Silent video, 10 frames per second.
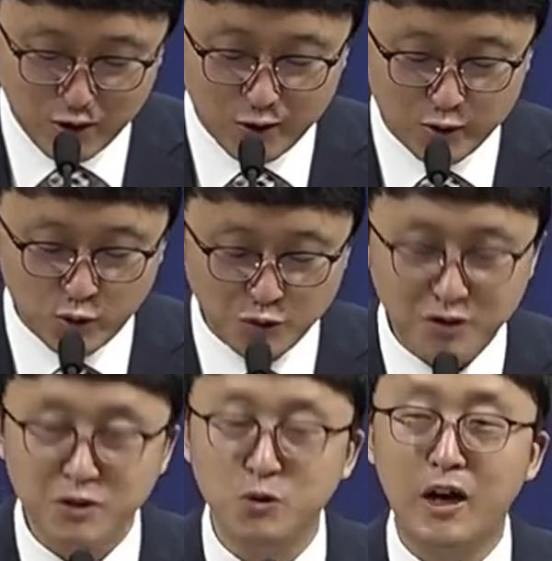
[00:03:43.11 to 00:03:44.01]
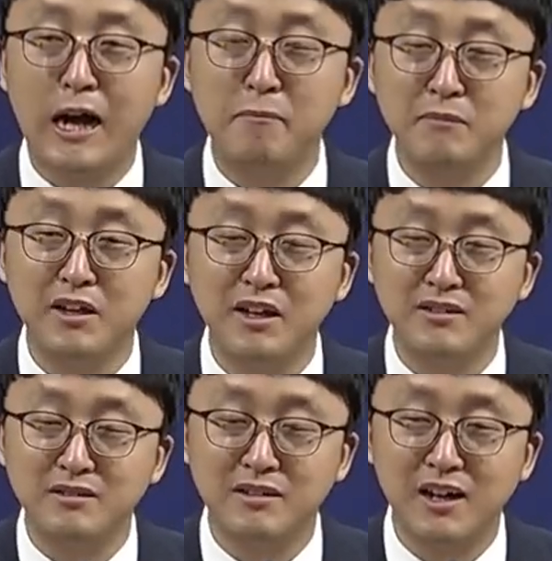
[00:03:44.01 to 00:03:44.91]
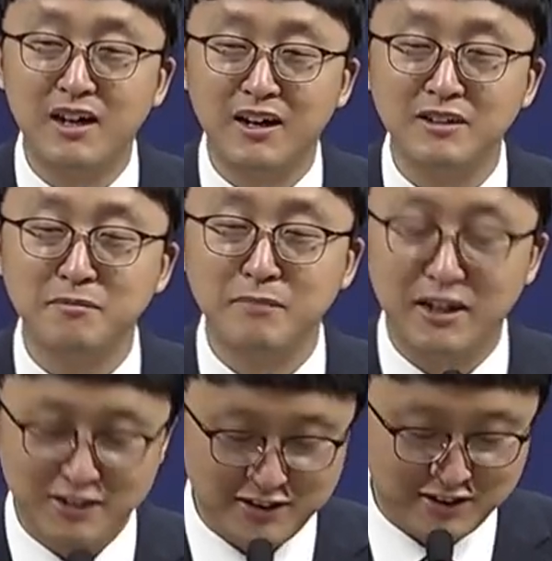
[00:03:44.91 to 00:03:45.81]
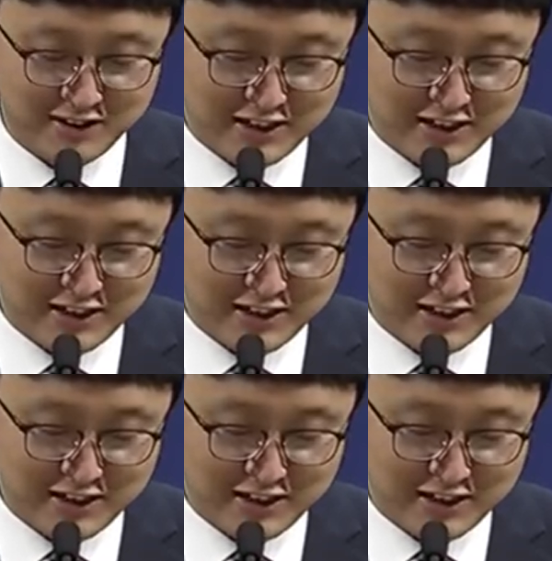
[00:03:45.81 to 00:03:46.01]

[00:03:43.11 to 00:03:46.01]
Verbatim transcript: 소녀들과 함께 있으라라는 말이